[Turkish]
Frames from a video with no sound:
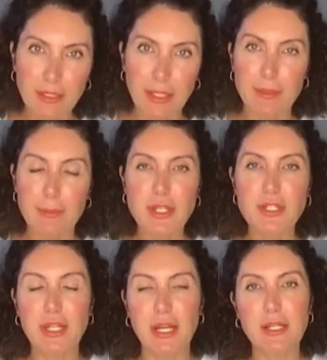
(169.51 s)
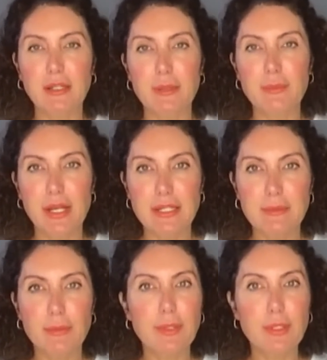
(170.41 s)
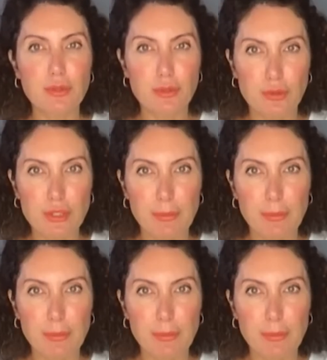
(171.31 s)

Yani 5 tane ana prensibi biliyorsunuz